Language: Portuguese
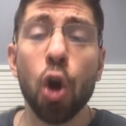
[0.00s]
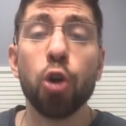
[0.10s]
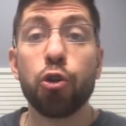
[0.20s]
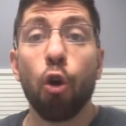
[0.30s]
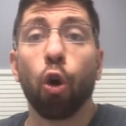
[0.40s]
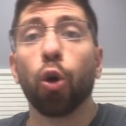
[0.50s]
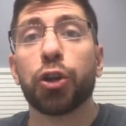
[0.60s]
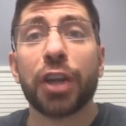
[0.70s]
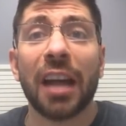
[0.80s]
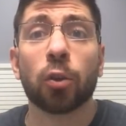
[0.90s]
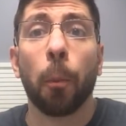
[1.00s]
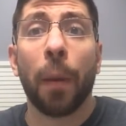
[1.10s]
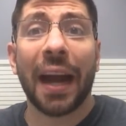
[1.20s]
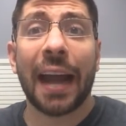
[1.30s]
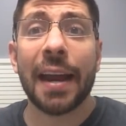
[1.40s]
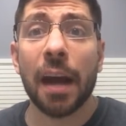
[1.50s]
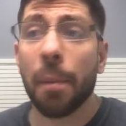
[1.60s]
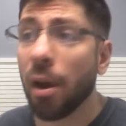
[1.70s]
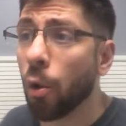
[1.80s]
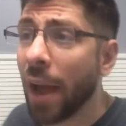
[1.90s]
Jogo chato pra
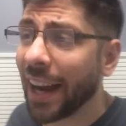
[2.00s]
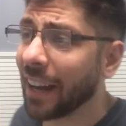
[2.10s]
caramba, eu não é,